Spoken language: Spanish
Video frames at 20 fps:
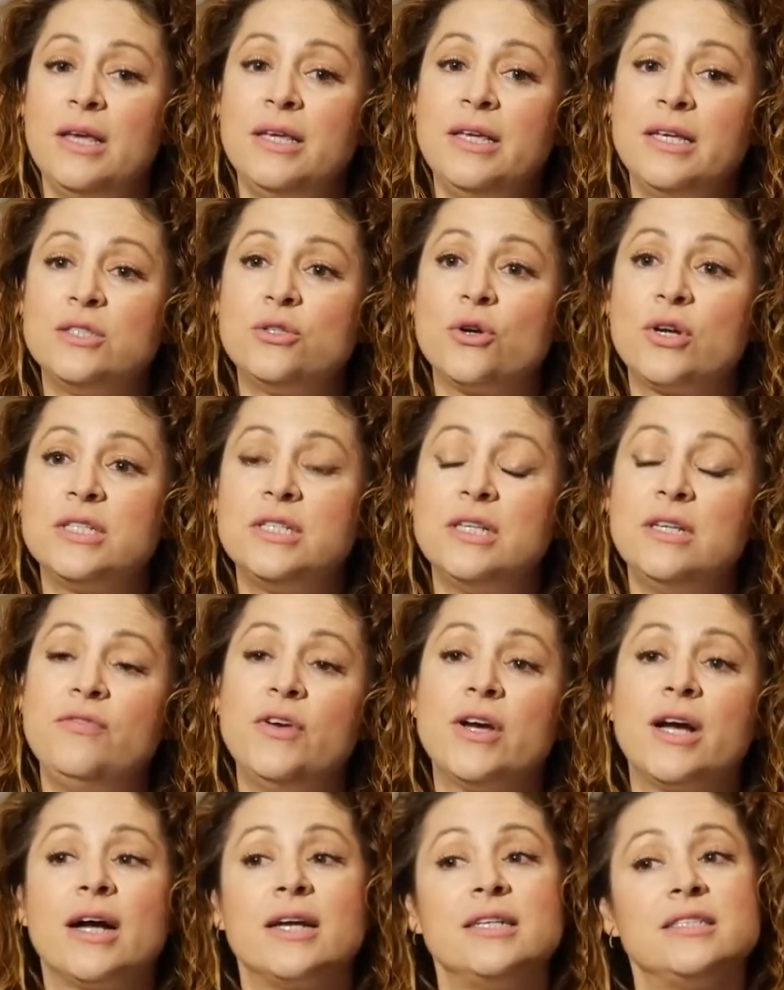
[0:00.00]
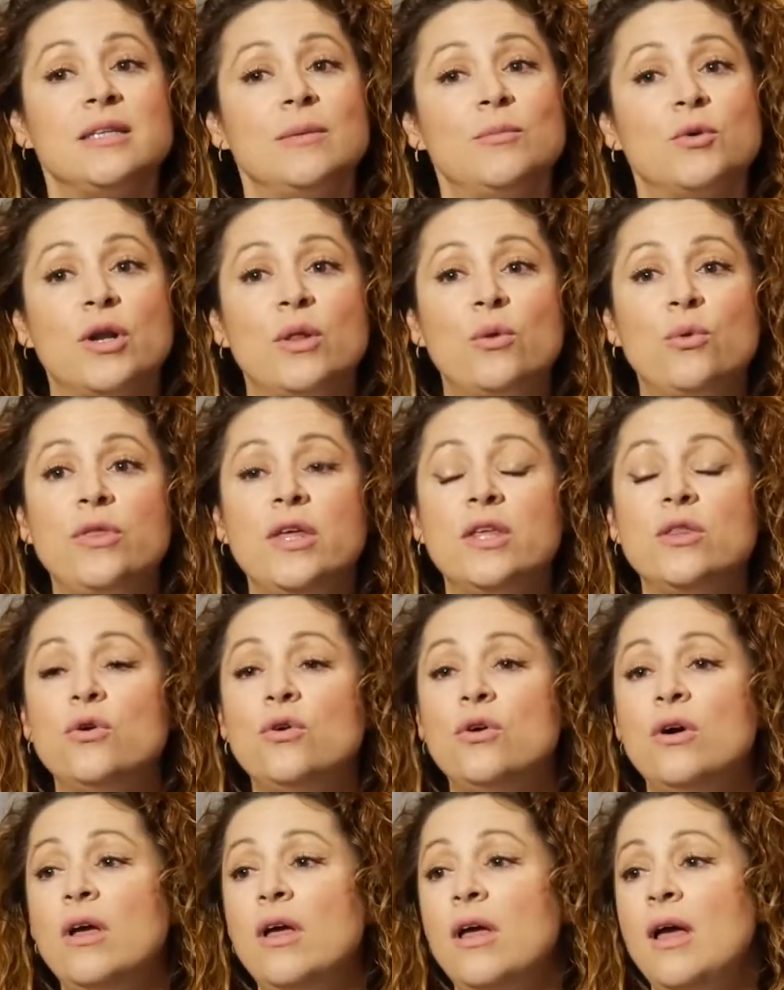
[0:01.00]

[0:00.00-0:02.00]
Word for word: ¿Y esto qué significa? Que estamos reduciendo